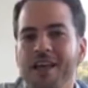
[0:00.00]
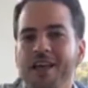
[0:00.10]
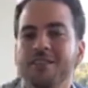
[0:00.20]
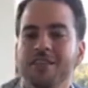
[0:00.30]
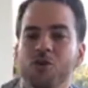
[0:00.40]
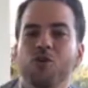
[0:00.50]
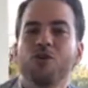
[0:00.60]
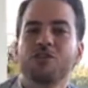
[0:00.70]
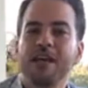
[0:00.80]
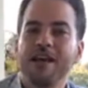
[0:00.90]
Y si
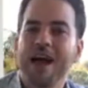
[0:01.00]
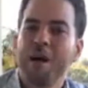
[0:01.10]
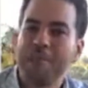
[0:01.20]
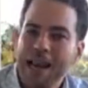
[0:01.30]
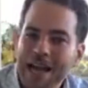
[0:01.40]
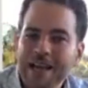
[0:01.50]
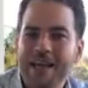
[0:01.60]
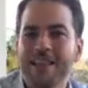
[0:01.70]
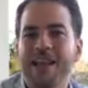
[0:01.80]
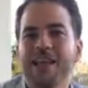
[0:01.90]
uno se
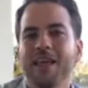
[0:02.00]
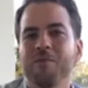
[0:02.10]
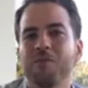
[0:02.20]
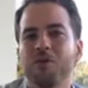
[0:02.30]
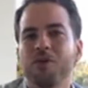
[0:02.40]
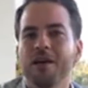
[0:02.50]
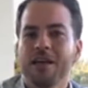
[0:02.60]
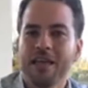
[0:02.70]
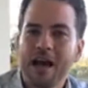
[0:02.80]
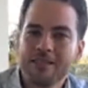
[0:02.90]
apalanca del equipo
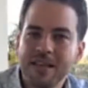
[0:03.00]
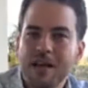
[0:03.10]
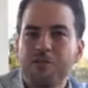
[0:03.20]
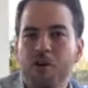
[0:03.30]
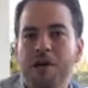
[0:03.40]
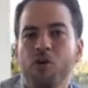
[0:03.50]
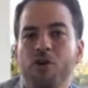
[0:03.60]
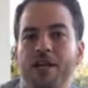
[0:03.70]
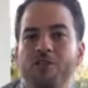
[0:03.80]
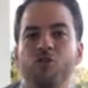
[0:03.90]
y hace las formas
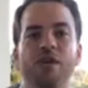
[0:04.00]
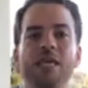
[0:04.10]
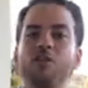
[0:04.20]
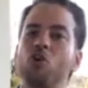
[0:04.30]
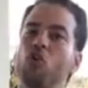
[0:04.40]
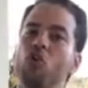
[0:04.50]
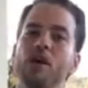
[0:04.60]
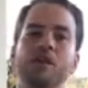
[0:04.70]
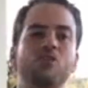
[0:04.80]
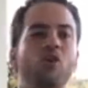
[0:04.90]
correctas y todo
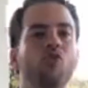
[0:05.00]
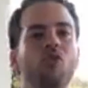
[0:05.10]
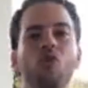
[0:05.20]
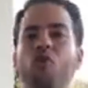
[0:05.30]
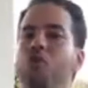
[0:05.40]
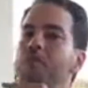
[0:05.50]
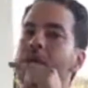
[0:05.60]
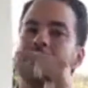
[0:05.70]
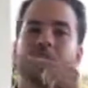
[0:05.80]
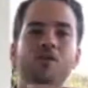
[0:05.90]
esto uno lo
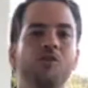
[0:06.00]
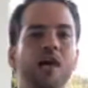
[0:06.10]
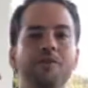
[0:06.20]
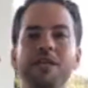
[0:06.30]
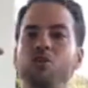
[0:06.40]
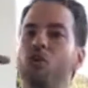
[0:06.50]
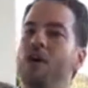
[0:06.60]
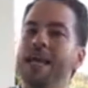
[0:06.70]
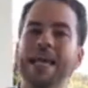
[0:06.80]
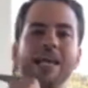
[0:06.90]
convierte en un hábito
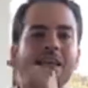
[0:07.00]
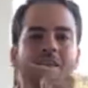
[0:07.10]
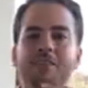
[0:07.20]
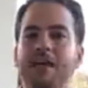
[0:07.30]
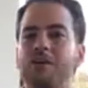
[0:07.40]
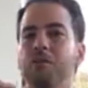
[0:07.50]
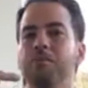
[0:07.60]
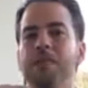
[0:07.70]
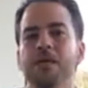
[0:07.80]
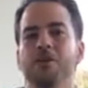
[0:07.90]

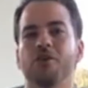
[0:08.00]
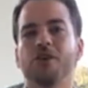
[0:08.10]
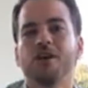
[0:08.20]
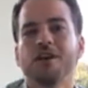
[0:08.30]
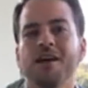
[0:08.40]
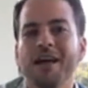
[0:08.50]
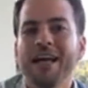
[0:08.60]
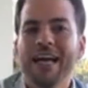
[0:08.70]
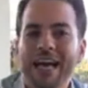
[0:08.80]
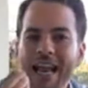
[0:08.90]
ininterrumpido,
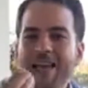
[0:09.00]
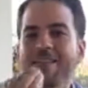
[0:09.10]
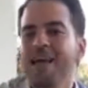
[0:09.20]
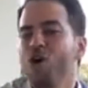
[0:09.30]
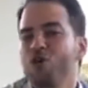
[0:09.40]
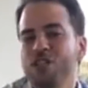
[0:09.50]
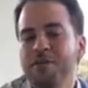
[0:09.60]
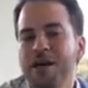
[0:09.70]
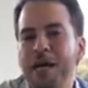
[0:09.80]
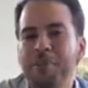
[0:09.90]
grandes cosas
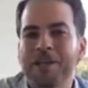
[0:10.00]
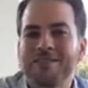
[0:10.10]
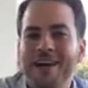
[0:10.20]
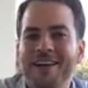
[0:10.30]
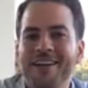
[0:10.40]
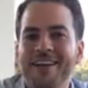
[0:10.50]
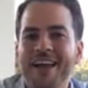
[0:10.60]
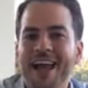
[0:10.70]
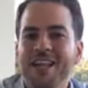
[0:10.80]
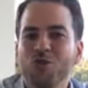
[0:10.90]
van a pasar
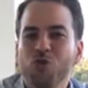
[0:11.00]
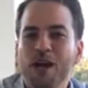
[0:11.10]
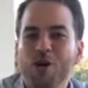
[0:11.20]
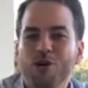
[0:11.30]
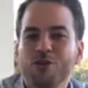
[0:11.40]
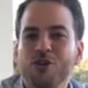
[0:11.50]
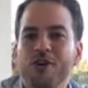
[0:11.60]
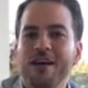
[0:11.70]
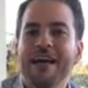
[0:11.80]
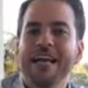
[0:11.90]
en tu
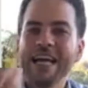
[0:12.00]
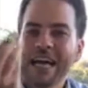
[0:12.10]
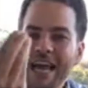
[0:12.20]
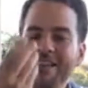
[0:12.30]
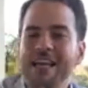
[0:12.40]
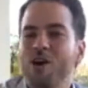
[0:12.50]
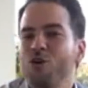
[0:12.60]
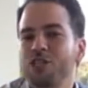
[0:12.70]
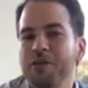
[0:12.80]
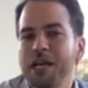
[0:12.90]
negocio, grandes
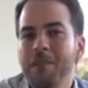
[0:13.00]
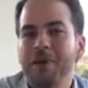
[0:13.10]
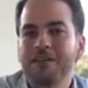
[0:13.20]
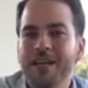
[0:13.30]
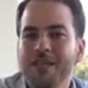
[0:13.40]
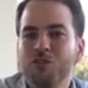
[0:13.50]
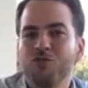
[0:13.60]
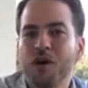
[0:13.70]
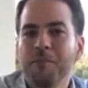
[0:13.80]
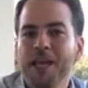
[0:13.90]
cosas van a pasar en tu
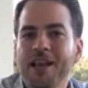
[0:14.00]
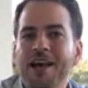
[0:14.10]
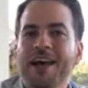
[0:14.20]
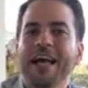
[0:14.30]
familia,